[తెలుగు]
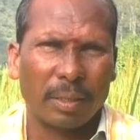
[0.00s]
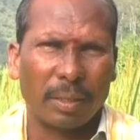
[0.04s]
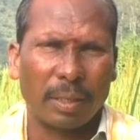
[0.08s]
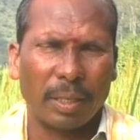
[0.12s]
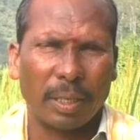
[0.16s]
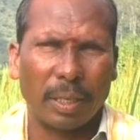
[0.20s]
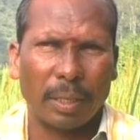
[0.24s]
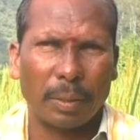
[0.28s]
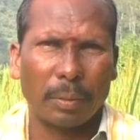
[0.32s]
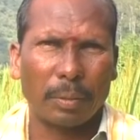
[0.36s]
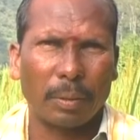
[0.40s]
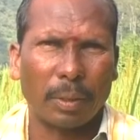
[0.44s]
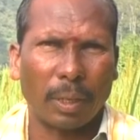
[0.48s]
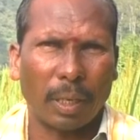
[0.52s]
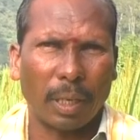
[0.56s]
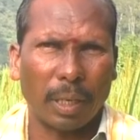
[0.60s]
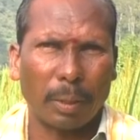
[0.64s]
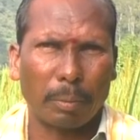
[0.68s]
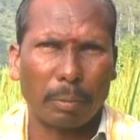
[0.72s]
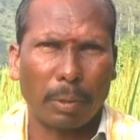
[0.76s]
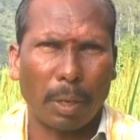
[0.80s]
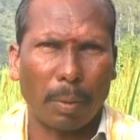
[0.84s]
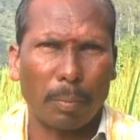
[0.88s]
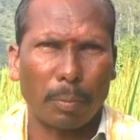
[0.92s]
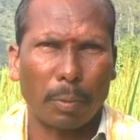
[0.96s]
నేను
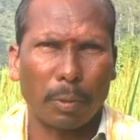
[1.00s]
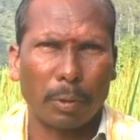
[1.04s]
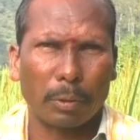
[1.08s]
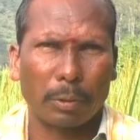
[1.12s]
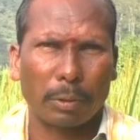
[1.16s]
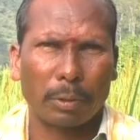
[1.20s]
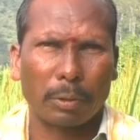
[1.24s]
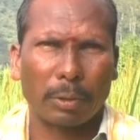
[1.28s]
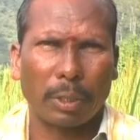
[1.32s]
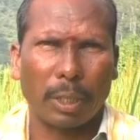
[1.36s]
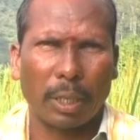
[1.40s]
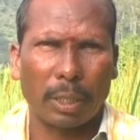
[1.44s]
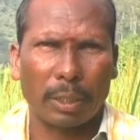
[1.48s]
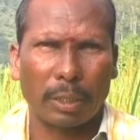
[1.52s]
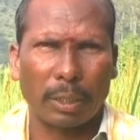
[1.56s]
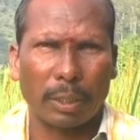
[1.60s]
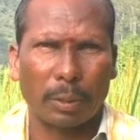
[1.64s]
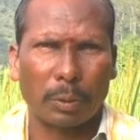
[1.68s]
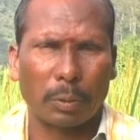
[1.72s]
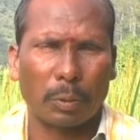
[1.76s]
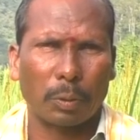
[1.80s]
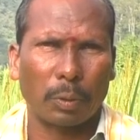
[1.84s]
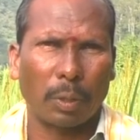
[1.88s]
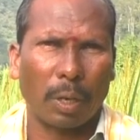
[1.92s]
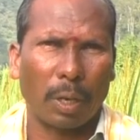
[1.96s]
నారెప్ కంపోస్ట్ తయారు
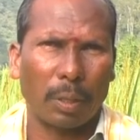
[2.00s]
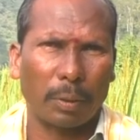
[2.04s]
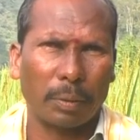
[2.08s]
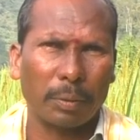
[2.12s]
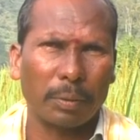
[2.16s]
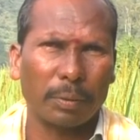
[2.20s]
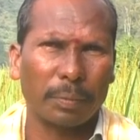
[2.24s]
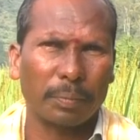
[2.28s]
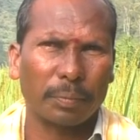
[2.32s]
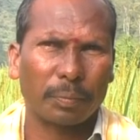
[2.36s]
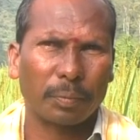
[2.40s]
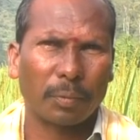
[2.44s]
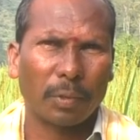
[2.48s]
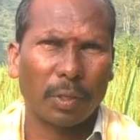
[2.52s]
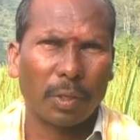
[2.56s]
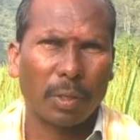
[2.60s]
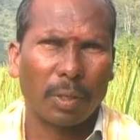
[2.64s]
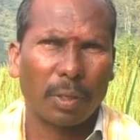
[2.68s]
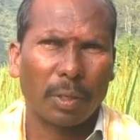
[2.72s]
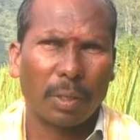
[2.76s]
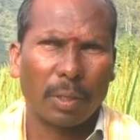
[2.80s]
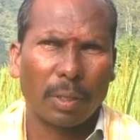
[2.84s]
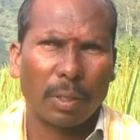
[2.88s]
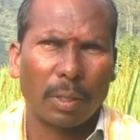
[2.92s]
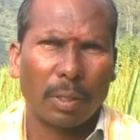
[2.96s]
చేసుకున్నాను
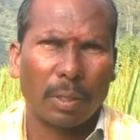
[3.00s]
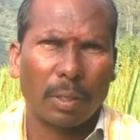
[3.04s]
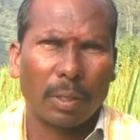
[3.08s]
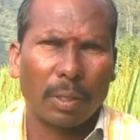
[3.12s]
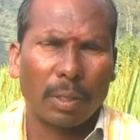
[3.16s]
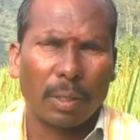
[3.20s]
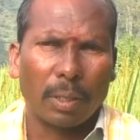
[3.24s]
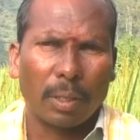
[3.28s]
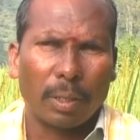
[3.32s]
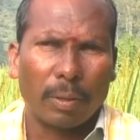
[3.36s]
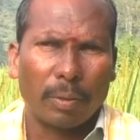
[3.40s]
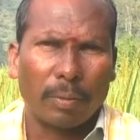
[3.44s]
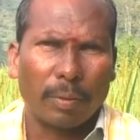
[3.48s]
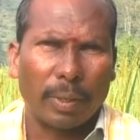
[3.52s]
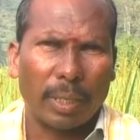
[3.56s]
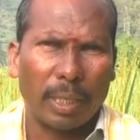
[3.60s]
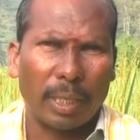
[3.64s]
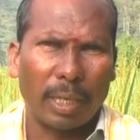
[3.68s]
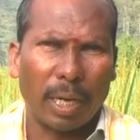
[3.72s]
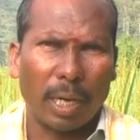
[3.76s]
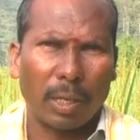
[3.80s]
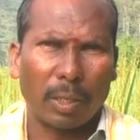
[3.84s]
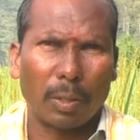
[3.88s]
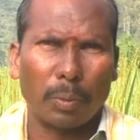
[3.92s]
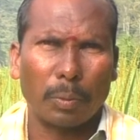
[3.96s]
వరి
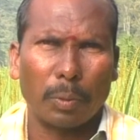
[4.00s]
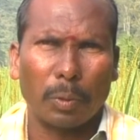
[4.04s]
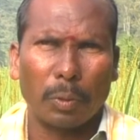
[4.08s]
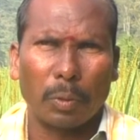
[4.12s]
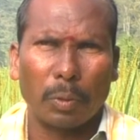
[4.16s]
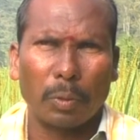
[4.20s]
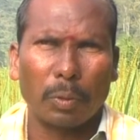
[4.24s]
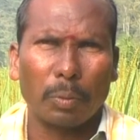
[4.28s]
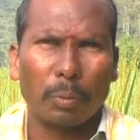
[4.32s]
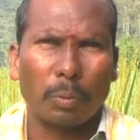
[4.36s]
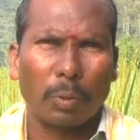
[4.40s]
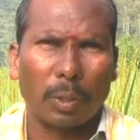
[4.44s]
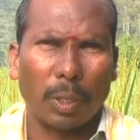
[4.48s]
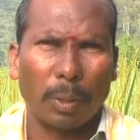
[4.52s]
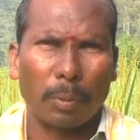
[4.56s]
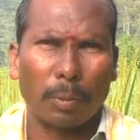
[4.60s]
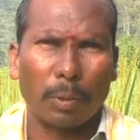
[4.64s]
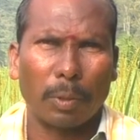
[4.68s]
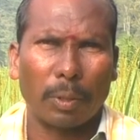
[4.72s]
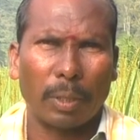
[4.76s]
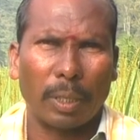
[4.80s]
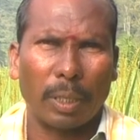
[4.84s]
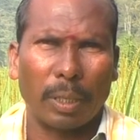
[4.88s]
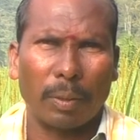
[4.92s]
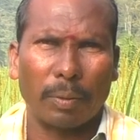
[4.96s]
నాట్లు ముందు
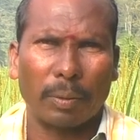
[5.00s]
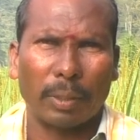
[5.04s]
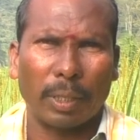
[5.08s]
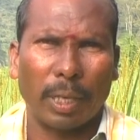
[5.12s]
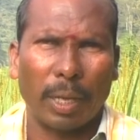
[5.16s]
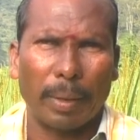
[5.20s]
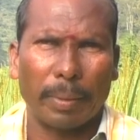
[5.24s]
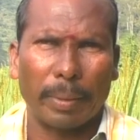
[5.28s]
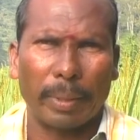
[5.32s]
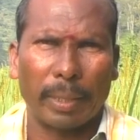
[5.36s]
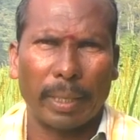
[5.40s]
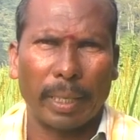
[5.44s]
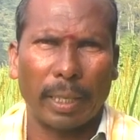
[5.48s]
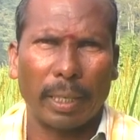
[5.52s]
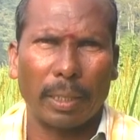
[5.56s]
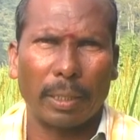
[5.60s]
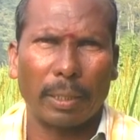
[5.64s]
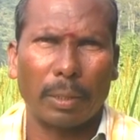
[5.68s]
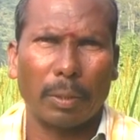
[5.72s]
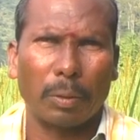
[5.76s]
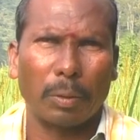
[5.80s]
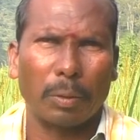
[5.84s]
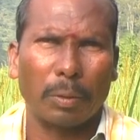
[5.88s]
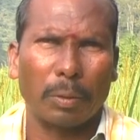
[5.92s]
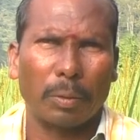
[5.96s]
పొలంలో రెండు వందల యాభై
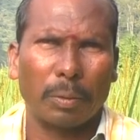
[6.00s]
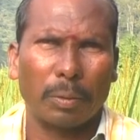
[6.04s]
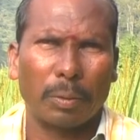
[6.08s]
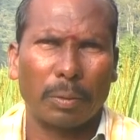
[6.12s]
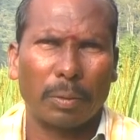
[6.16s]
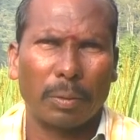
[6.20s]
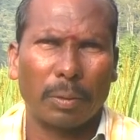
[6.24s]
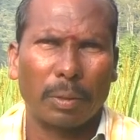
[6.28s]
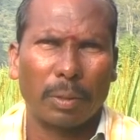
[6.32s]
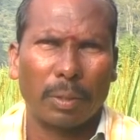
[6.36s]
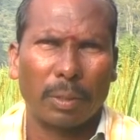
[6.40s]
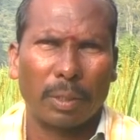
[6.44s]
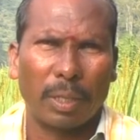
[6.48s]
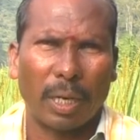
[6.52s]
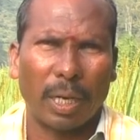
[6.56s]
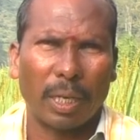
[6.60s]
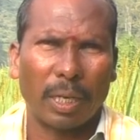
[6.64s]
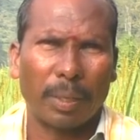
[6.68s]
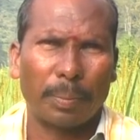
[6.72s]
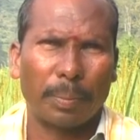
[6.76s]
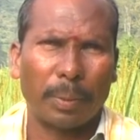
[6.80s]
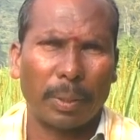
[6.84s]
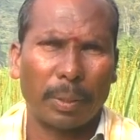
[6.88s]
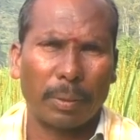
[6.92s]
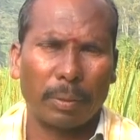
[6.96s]
కేజీలు
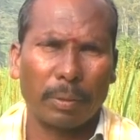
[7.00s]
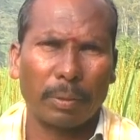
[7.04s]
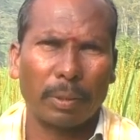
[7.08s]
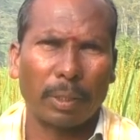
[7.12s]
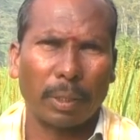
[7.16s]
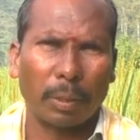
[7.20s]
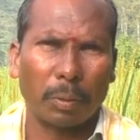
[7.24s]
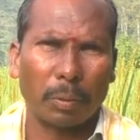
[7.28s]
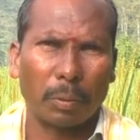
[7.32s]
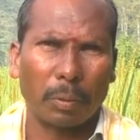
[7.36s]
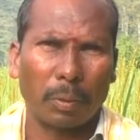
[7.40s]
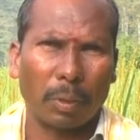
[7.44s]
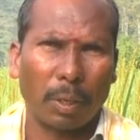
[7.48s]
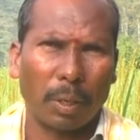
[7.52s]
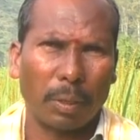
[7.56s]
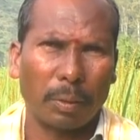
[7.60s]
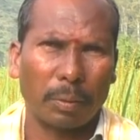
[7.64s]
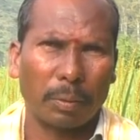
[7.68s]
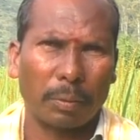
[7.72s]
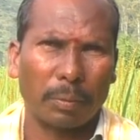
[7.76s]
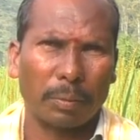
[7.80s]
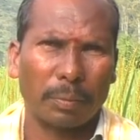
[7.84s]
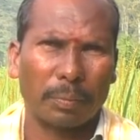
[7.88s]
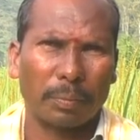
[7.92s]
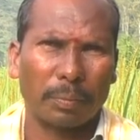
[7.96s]
నాడే పెరుగును జల్లుకున్నాను